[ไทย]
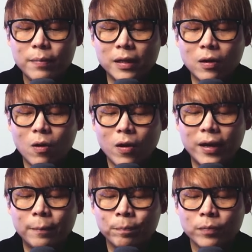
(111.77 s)

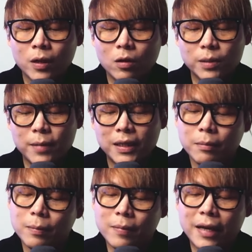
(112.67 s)
Bitcoin ก็สามารถ
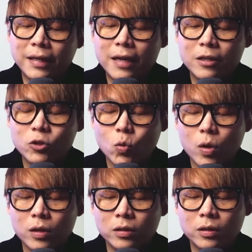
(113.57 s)
ทำกำไรได้ในช่วง